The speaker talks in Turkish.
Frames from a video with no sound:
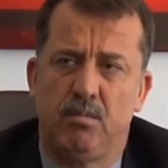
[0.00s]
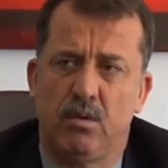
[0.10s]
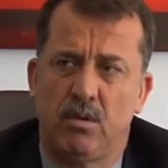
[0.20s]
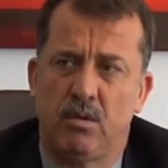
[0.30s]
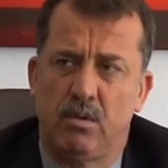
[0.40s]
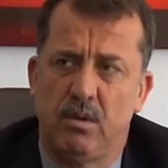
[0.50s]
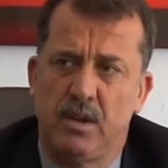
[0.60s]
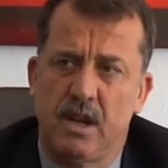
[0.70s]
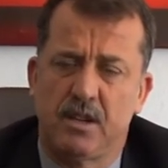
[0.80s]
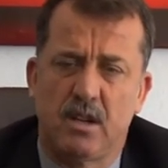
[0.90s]
Bu
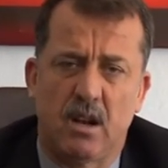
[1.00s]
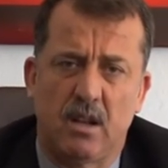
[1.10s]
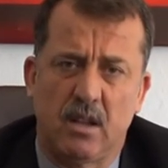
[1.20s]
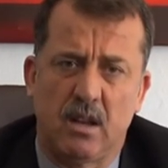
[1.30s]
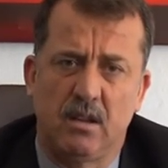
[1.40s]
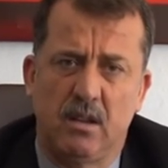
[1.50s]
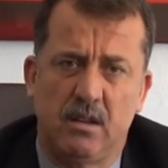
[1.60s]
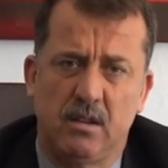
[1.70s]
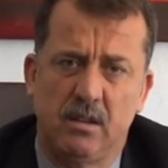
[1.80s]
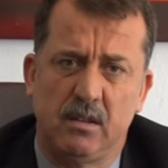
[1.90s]
yeşil alanların,
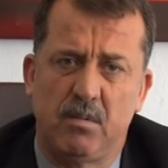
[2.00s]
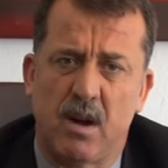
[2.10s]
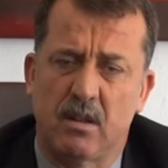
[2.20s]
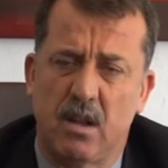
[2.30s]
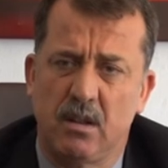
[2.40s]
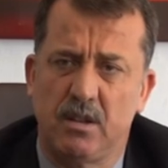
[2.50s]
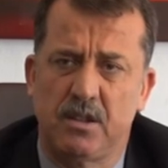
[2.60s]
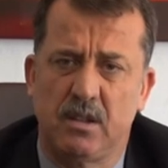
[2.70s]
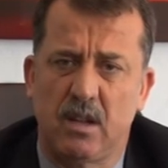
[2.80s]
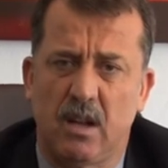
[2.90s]
e, parkların
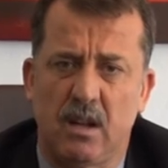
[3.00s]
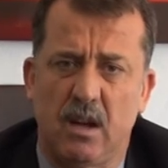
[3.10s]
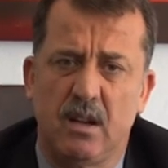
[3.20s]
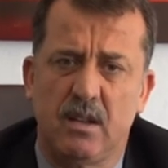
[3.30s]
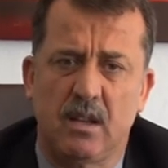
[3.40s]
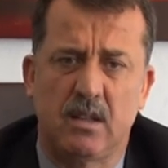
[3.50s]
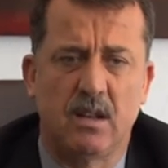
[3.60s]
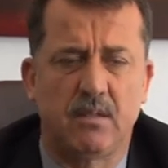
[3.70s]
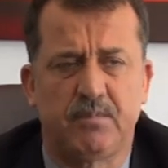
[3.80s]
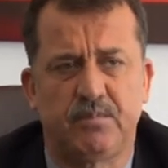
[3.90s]
dışında
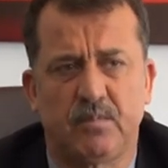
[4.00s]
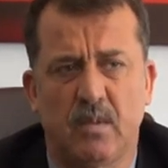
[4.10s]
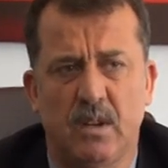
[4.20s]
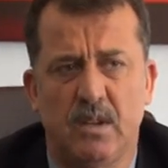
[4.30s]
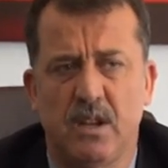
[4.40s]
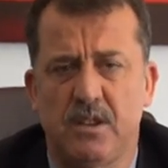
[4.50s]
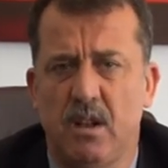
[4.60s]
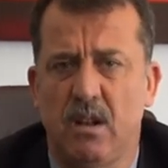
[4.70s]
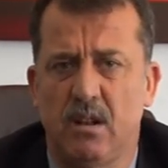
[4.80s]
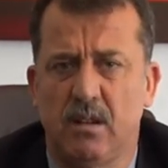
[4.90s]
ayrıyeten
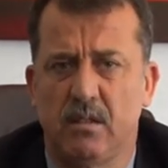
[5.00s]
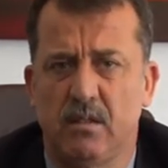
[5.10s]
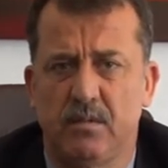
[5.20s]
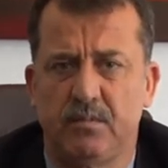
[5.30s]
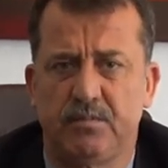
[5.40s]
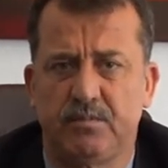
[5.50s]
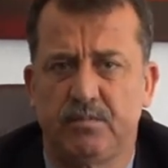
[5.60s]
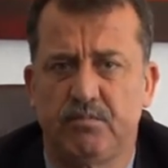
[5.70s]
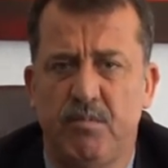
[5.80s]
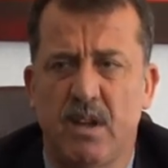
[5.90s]
Yeşil
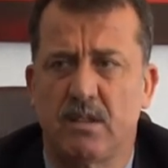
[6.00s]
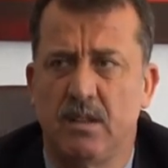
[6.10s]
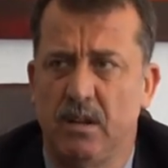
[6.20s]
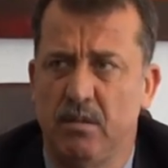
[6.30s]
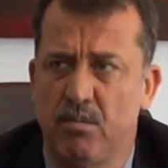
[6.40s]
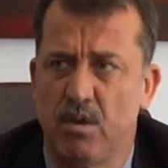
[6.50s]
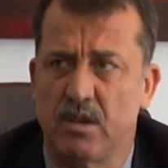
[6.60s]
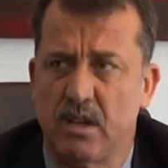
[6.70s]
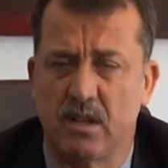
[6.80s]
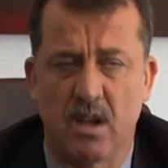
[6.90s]
Besni
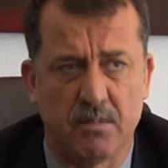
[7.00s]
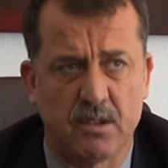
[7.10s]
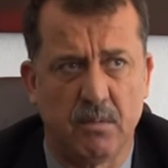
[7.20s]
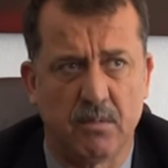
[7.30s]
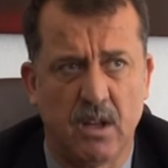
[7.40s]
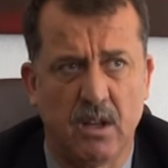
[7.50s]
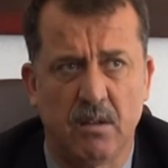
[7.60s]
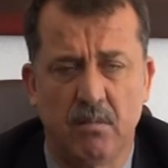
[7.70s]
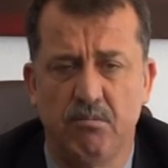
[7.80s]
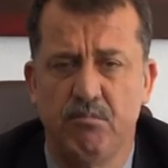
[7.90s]
projesi kapsamında
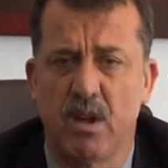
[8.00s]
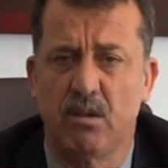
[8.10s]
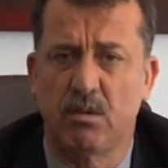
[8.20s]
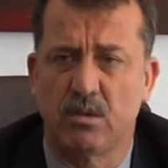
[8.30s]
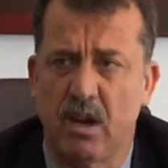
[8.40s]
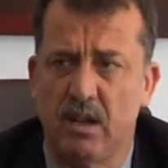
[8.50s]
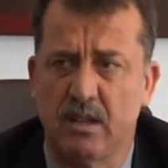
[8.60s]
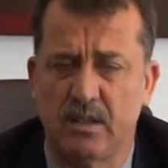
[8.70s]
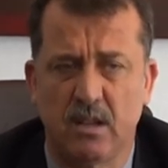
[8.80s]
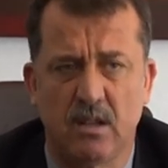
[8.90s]
Merinos
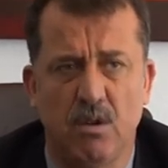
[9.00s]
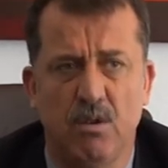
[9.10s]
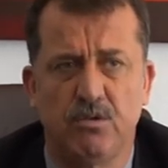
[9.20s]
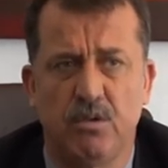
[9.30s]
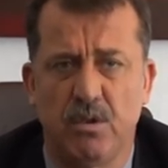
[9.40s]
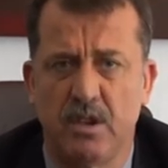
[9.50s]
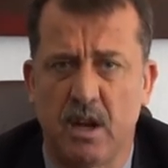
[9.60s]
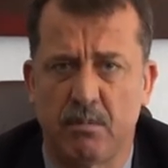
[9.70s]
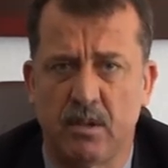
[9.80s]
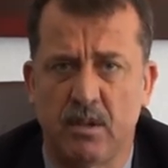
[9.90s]
ailesinin de öncülüğünü
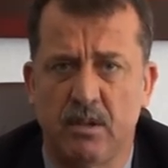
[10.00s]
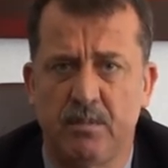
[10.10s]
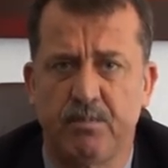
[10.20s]
yaptığı